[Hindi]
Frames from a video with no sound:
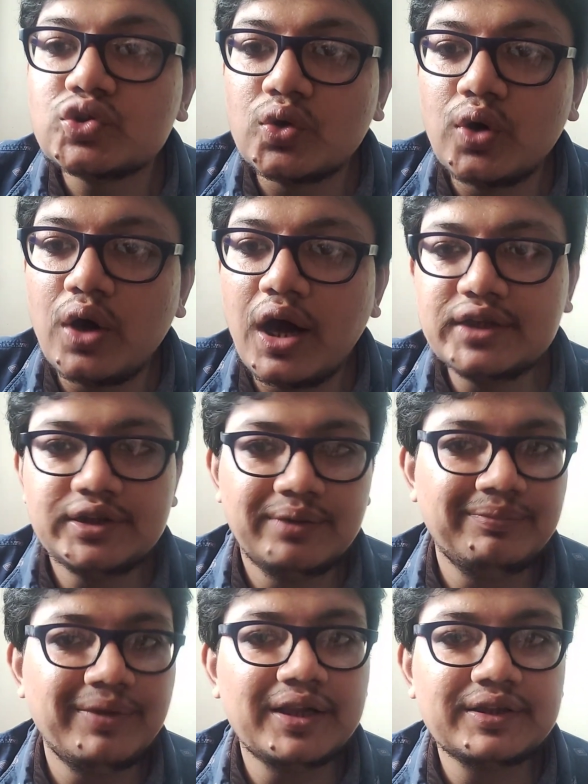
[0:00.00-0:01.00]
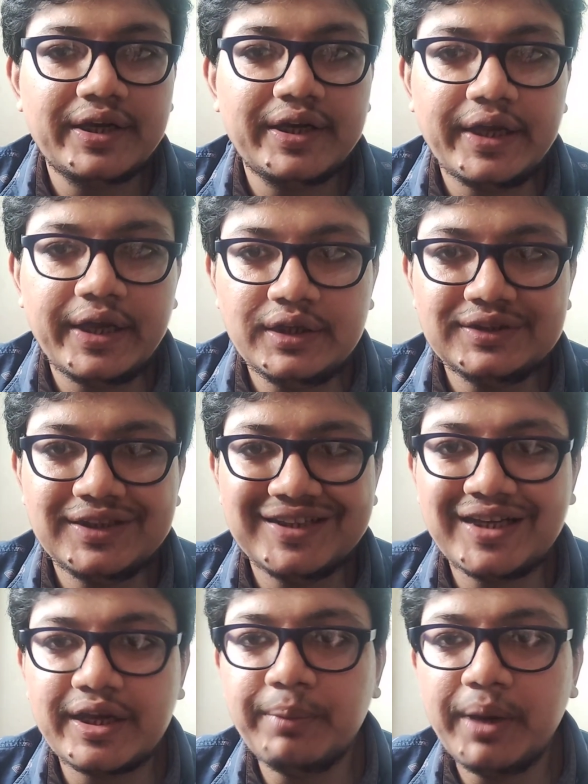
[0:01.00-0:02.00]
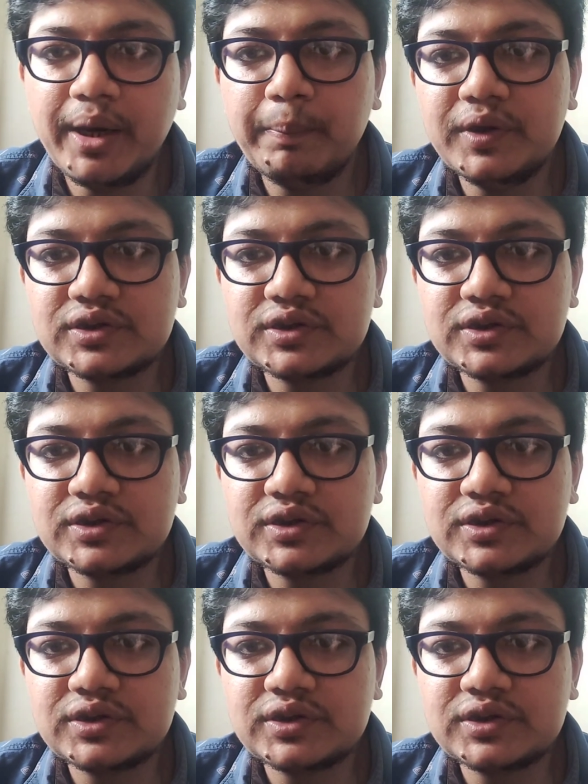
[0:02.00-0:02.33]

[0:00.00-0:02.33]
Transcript: सो आज हम बात करेंगे जैसे कि मैंने